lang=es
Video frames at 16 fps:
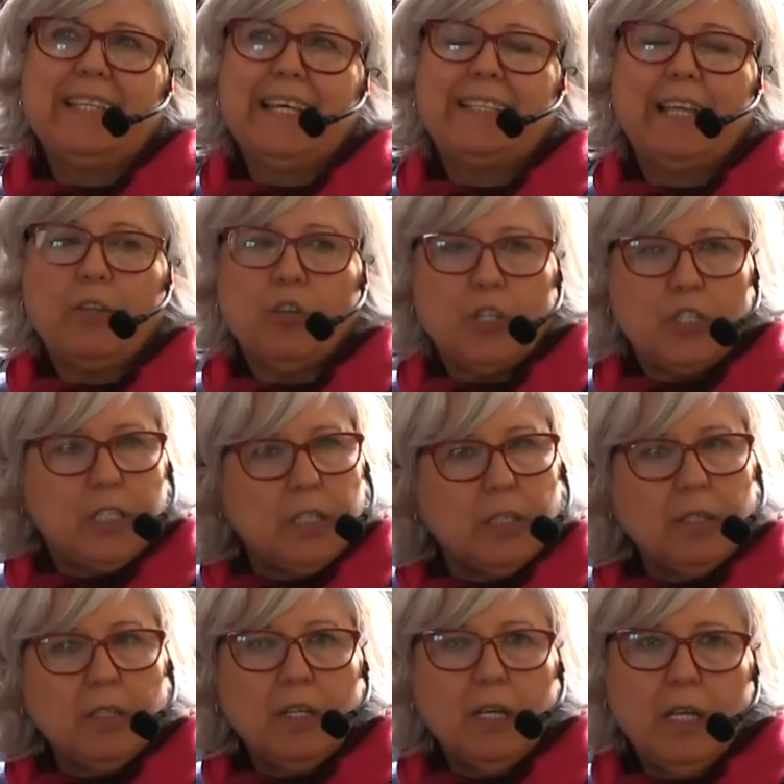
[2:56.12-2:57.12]
Estando
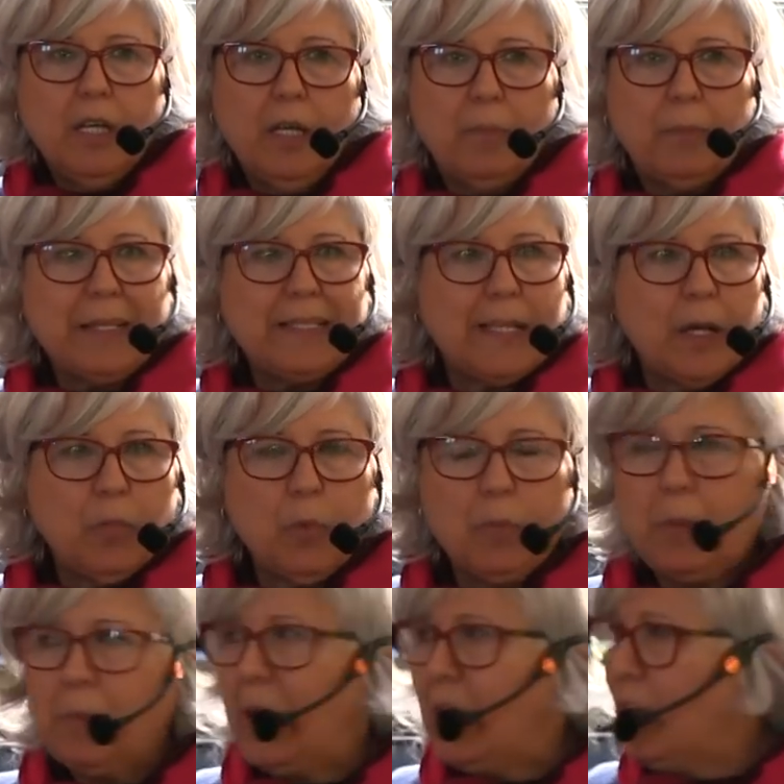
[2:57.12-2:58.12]
allí, eh, empezamos
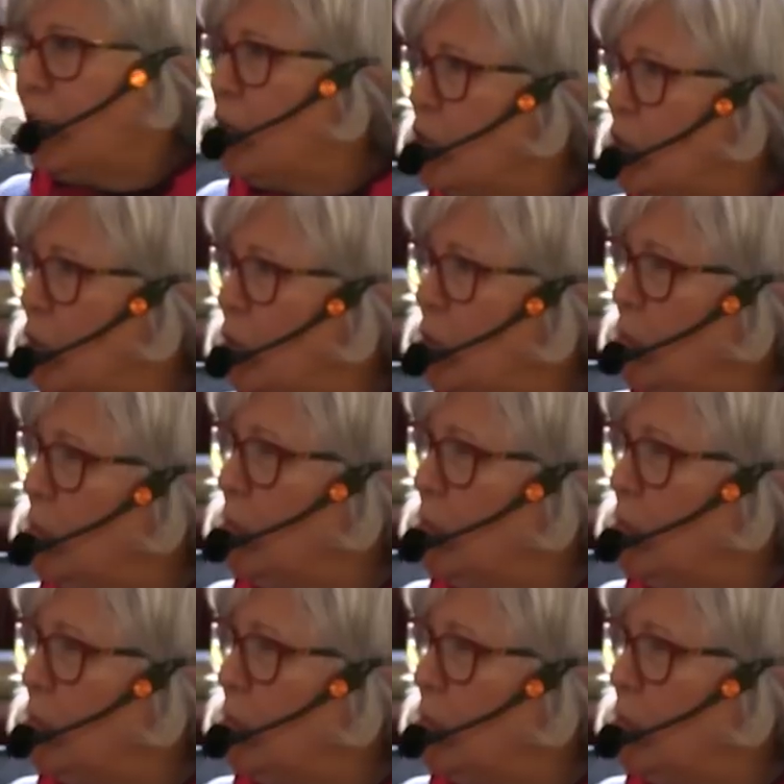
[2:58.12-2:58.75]
mi marido y yo en,